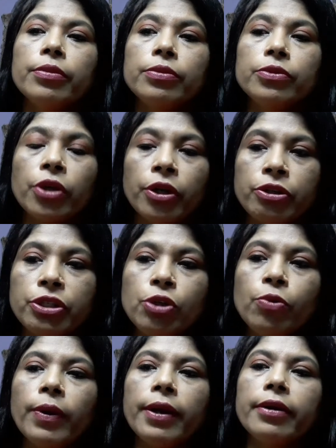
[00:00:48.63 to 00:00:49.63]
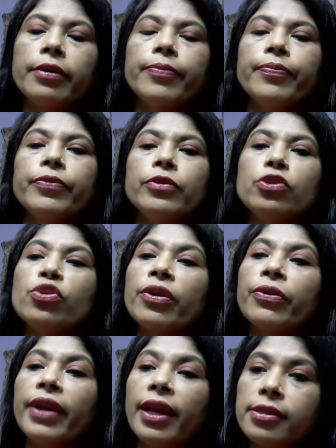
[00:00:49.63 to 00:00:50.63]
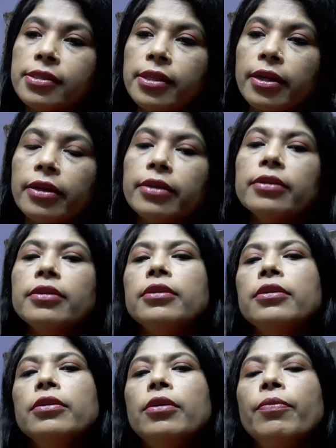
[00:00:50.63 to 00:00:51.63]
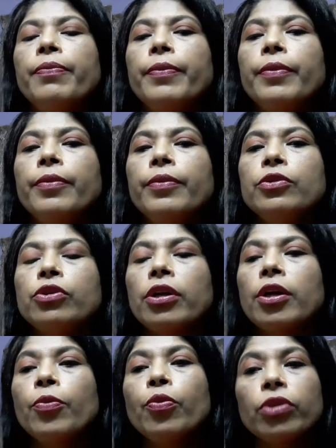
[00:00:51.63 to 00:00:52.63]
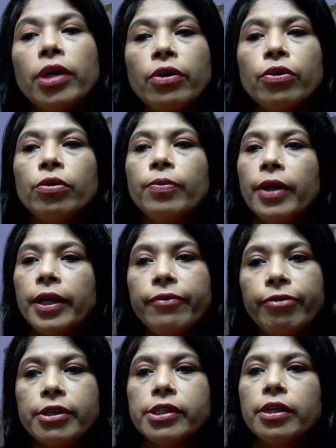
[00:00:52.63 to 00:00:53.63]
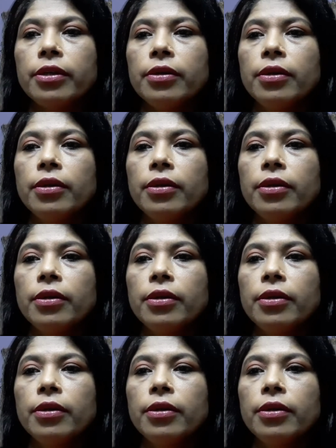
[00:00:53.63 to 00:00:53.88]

জ্বরের টিউমার জ্বরের ক্যান্সার জ্বরের প্রদাহ বা ইনফেকশন